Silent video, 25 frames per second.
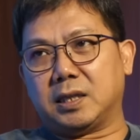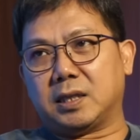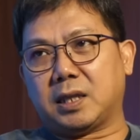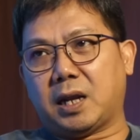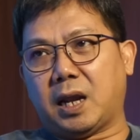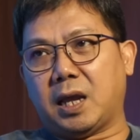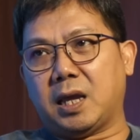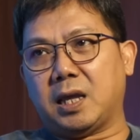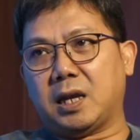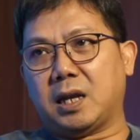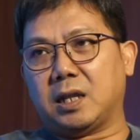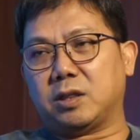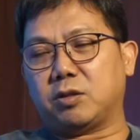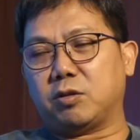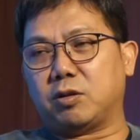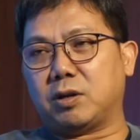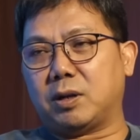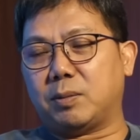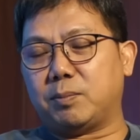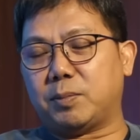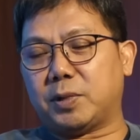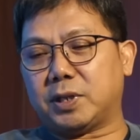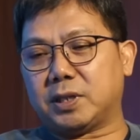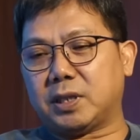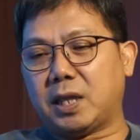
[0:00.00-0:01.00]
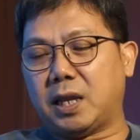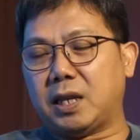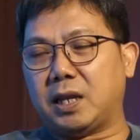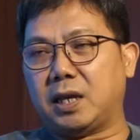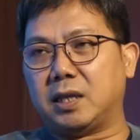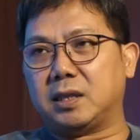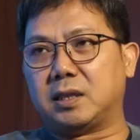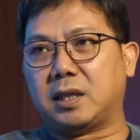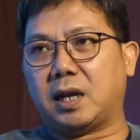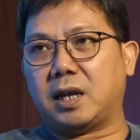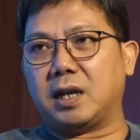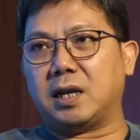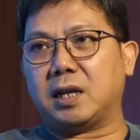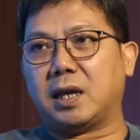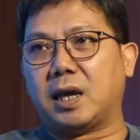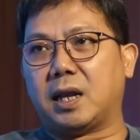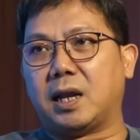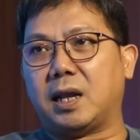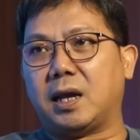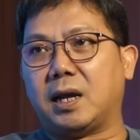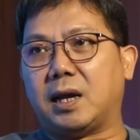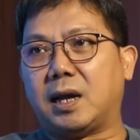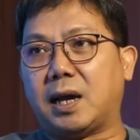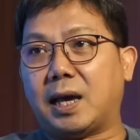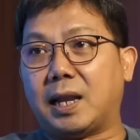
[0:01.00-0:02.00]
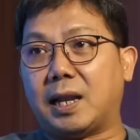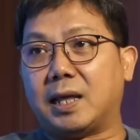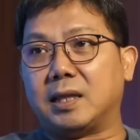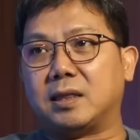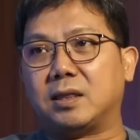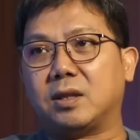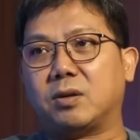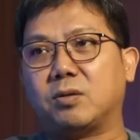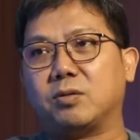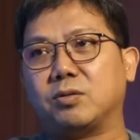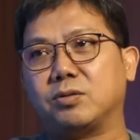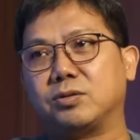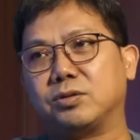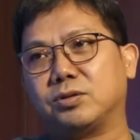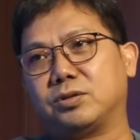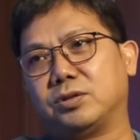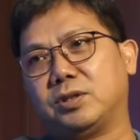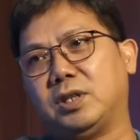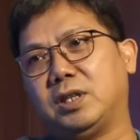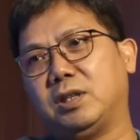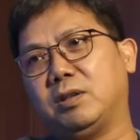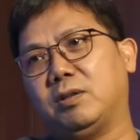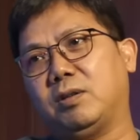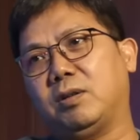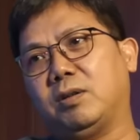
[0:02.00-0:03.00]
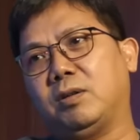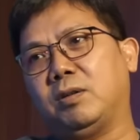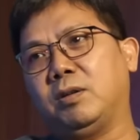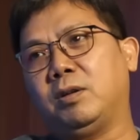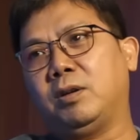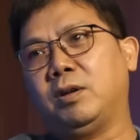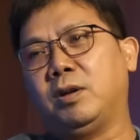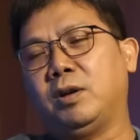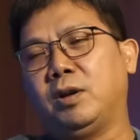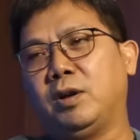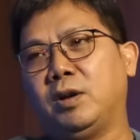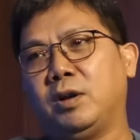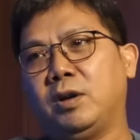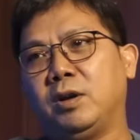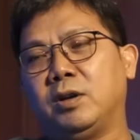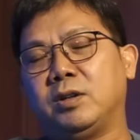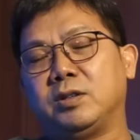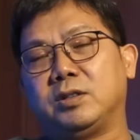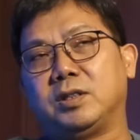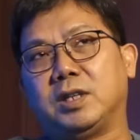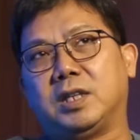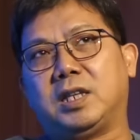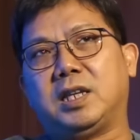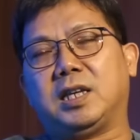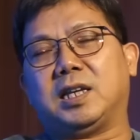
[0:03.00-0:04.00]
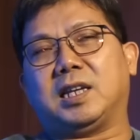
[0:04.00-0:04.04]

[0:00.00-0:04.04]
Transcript: terakhir atau enam pertandingan terakhir kalah, kalah terus gitu. Hmm. Jadi